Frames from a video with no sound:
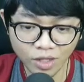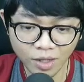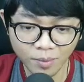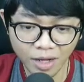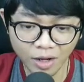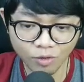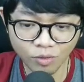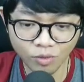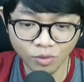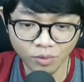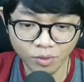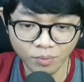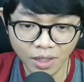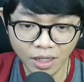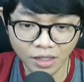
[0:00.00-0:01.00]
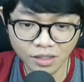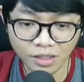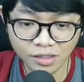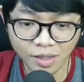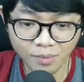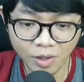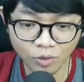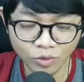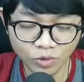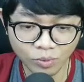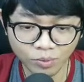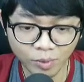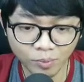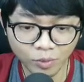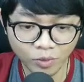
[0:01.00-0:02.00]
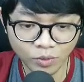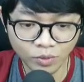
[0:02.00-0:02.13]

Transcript: ratunya mau bekerja sama untuk